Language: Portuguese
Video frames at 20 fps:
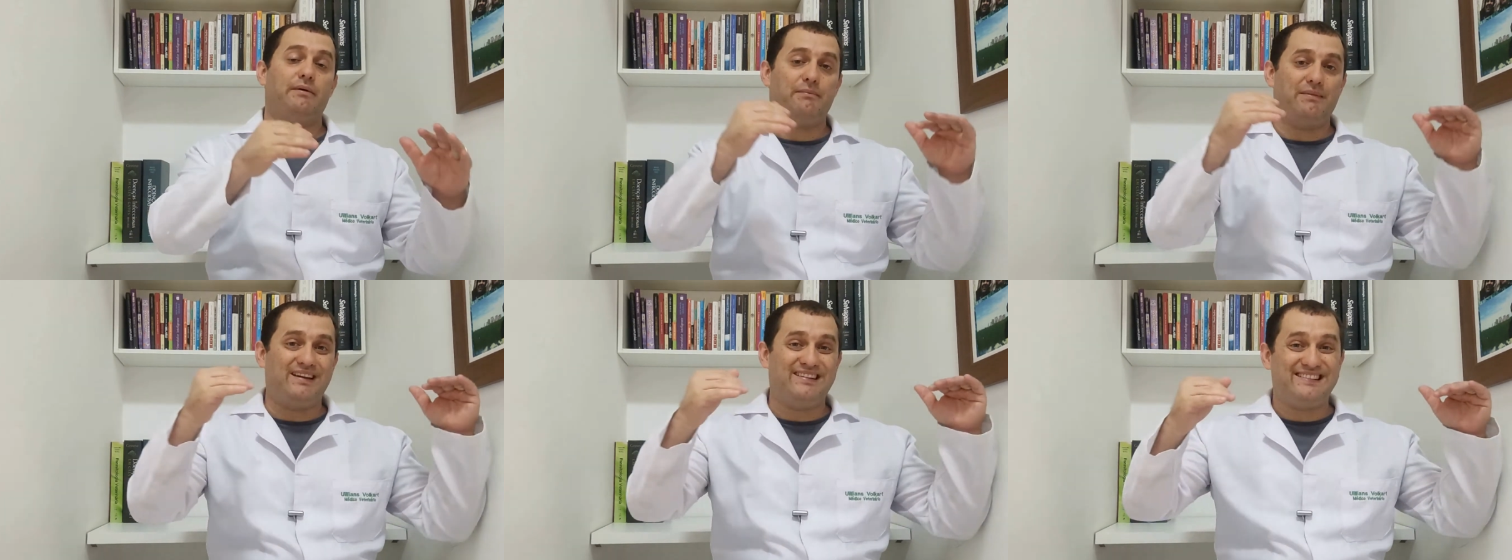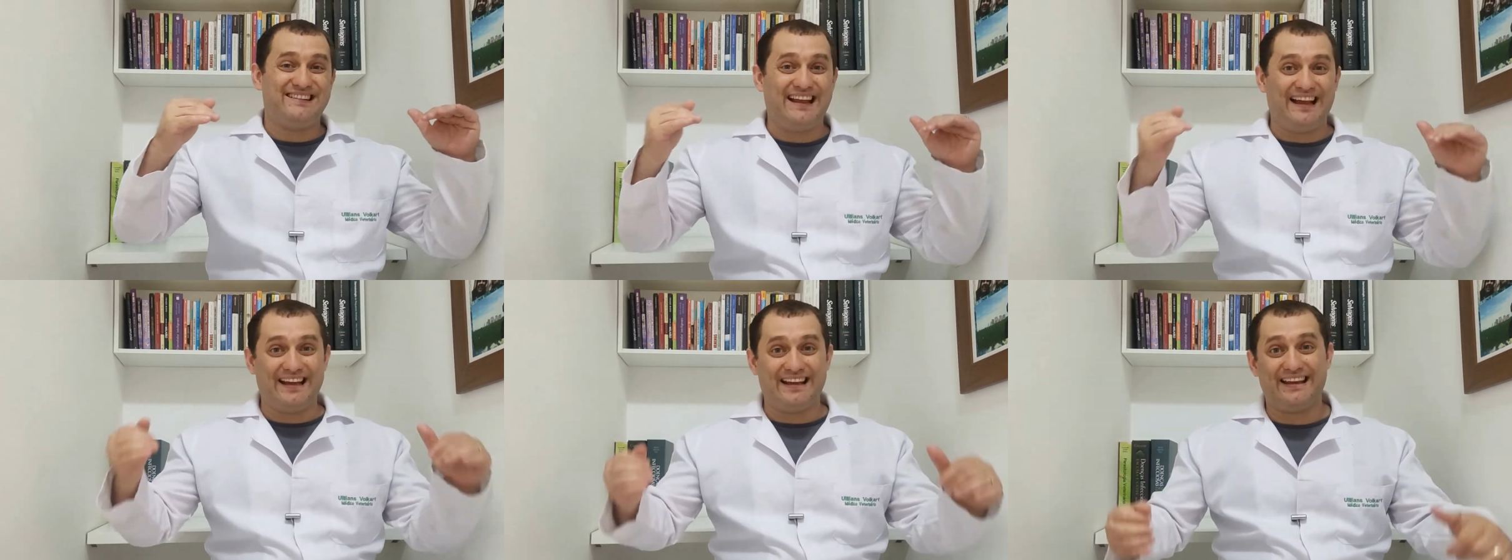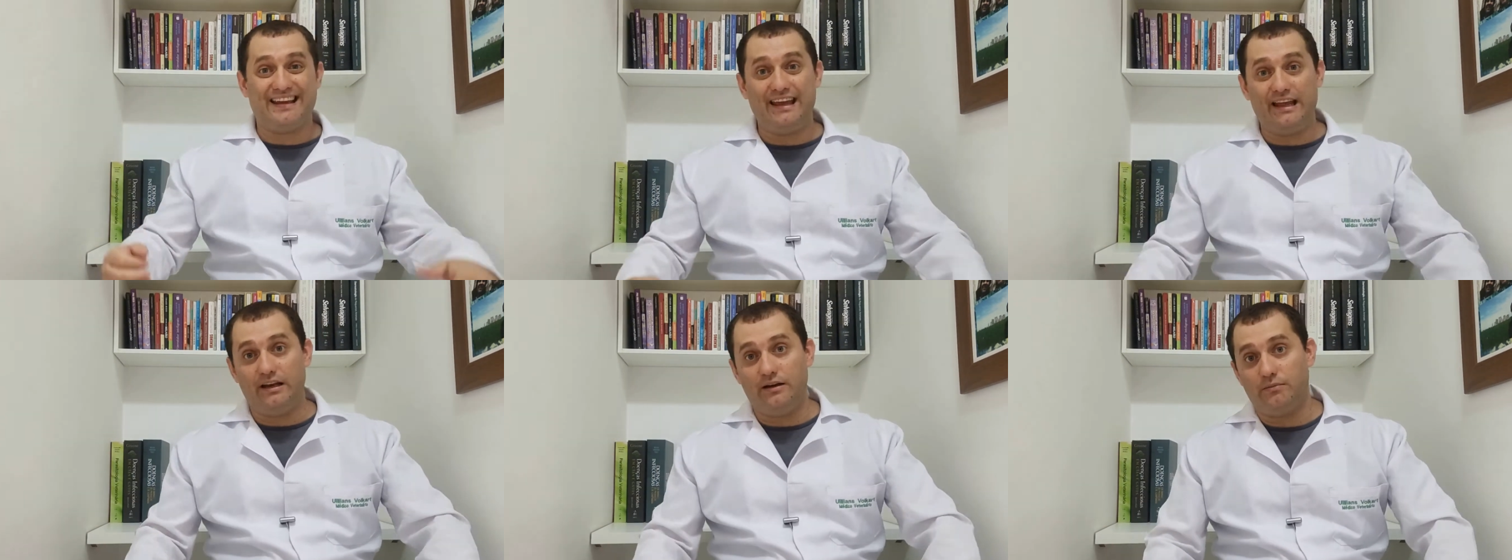mas
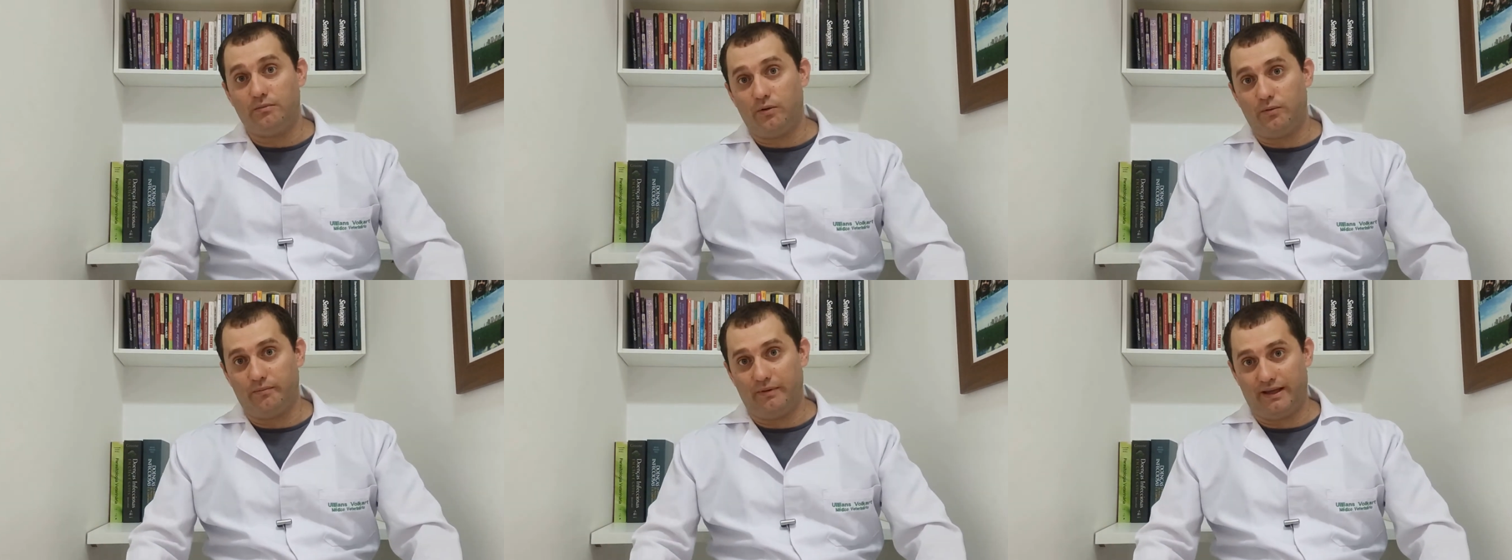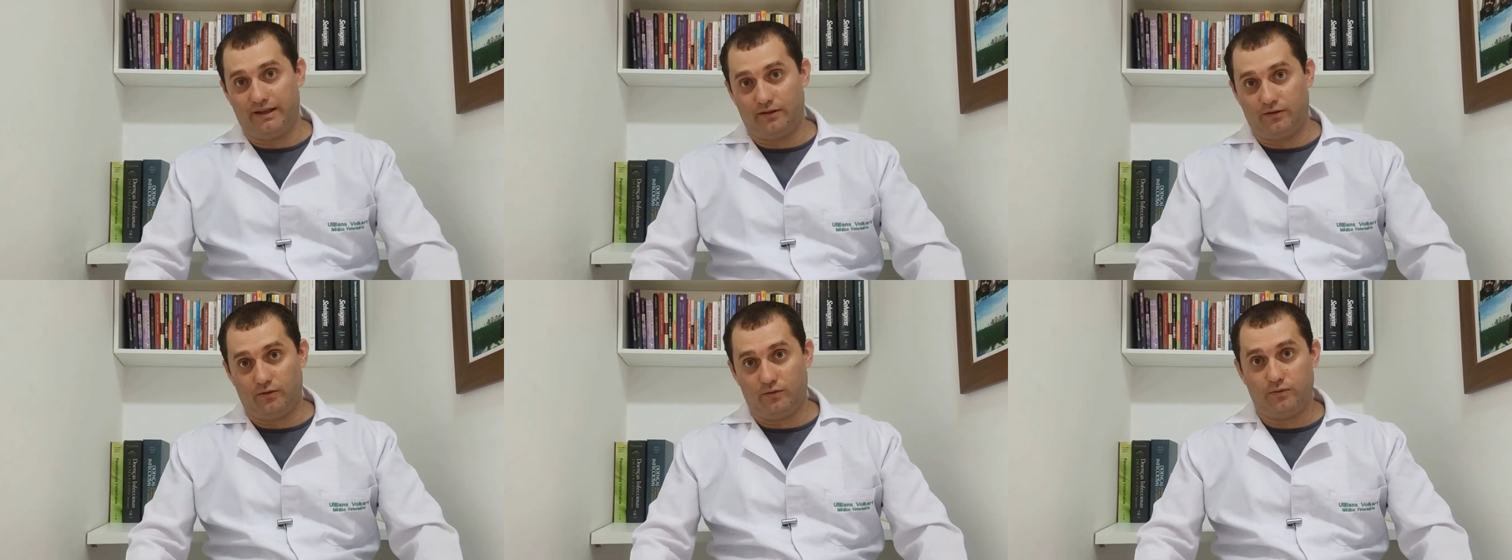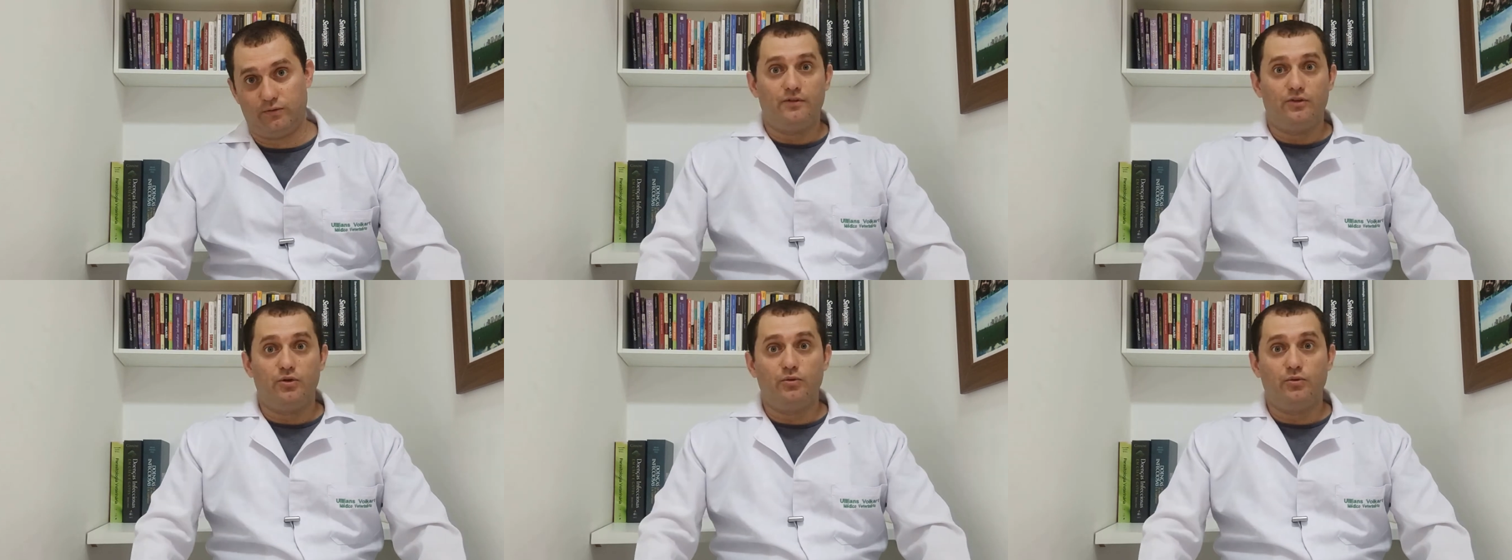naquele momento.